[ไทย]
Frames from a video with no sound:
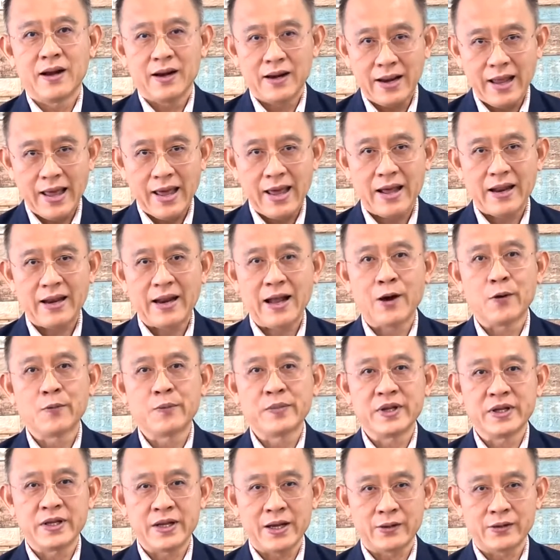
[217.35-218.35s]
และเรา
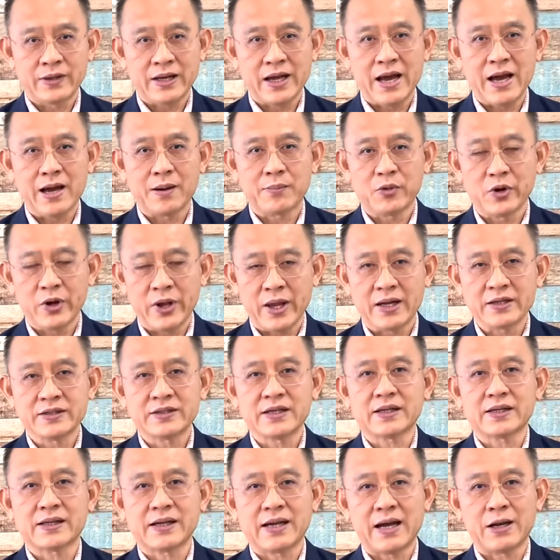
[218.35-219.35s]
มีแนวทางบริหาร
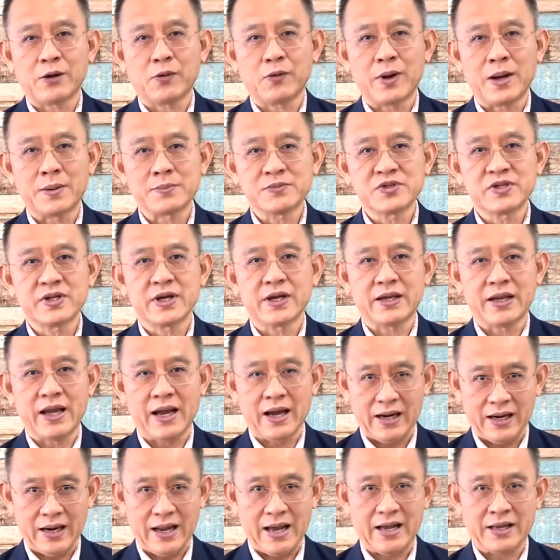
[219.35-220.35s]
จัดการความเสี่ยงอย่า
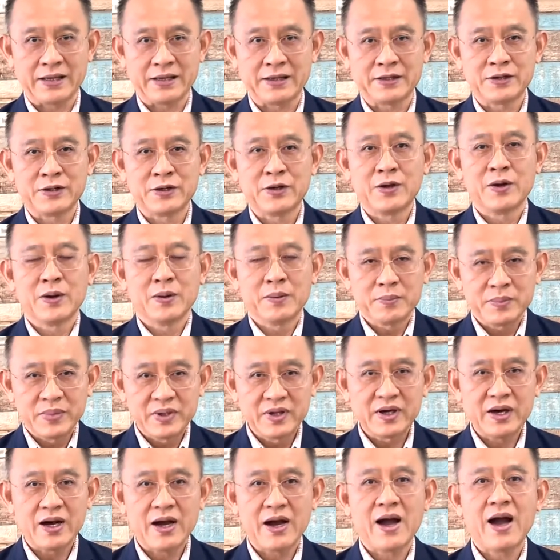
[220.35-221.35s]
งไร
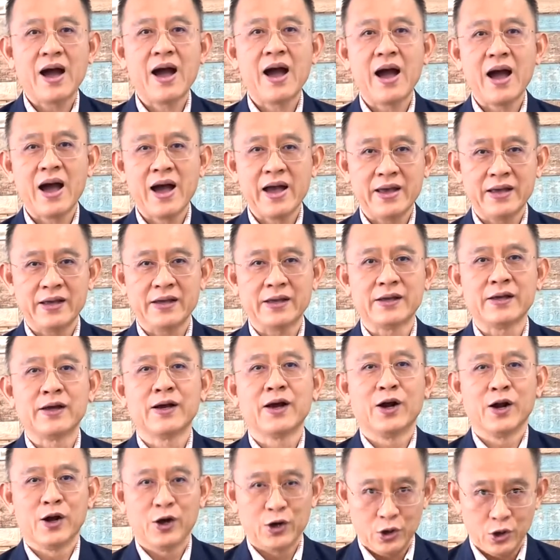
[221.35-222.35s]
เพื่อให้
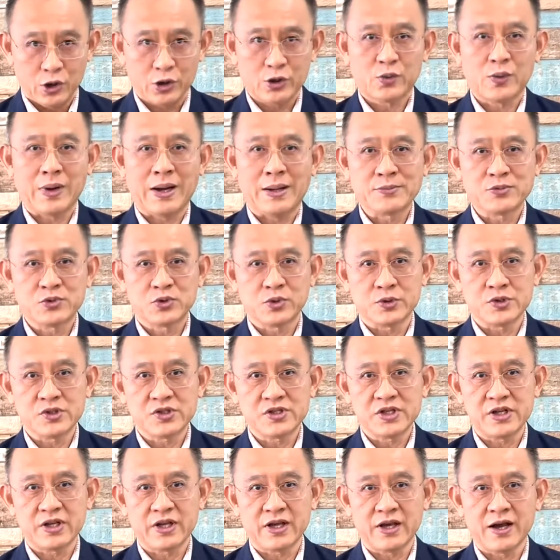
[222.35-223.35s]
ลดความสูญ
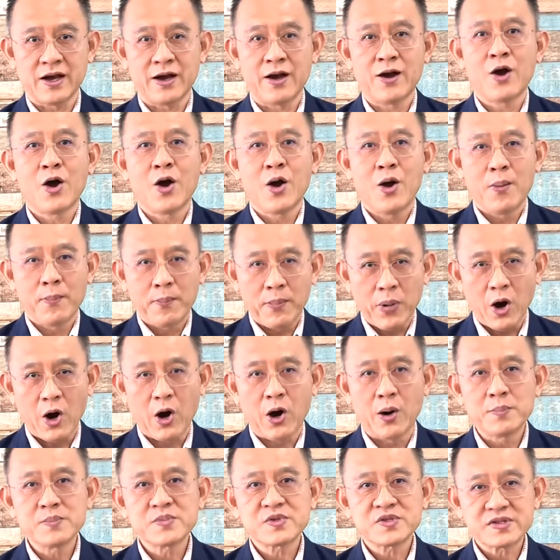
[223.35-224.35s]
เสีย พร้อ
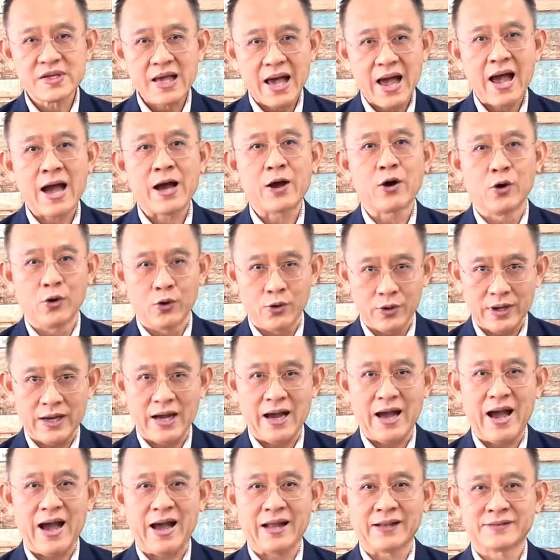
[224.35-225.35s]
มสร้างโอ
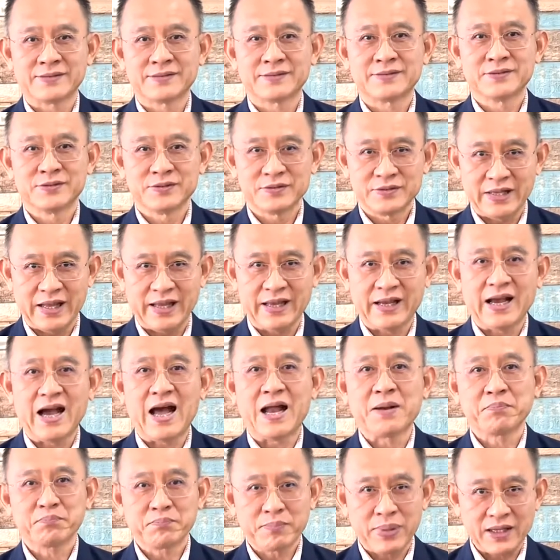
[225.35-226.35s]
กาสในกา
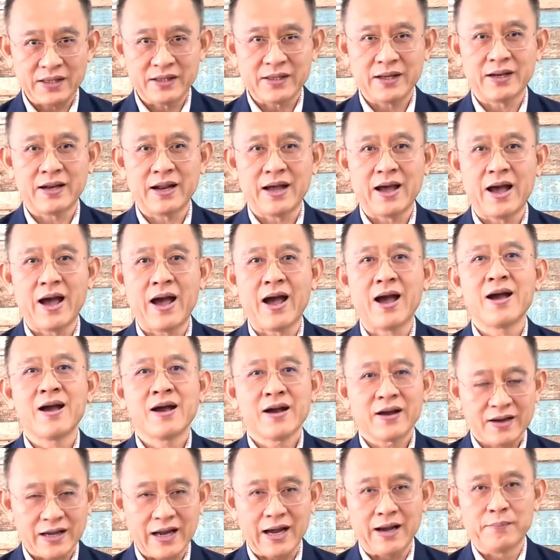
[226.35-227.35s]
รพัฒนา
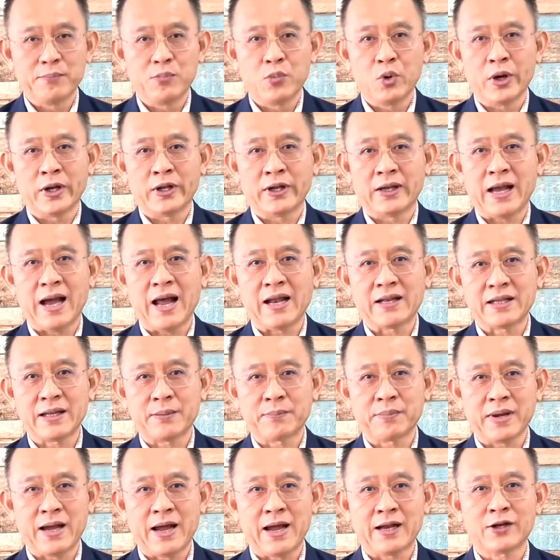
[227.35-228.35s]
กระบวนการ
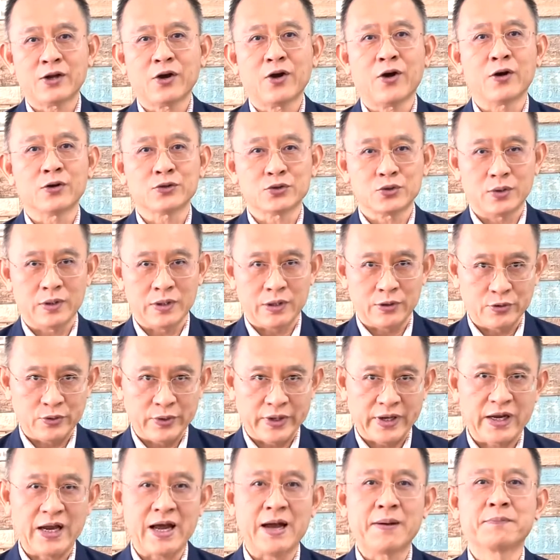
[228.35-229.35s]
ทำงานของตัวเราด้ว
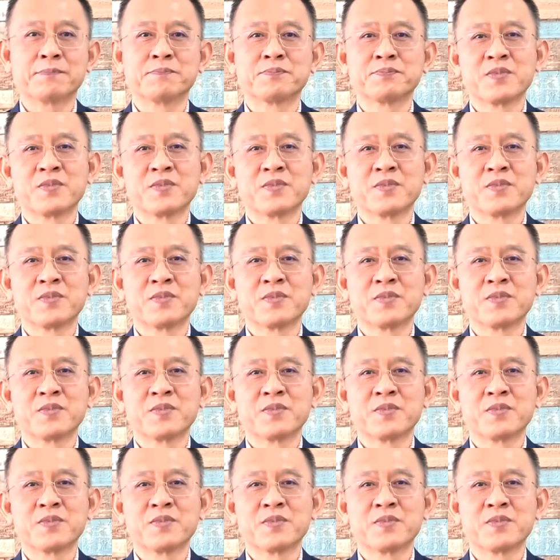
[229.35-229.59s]
ยครับ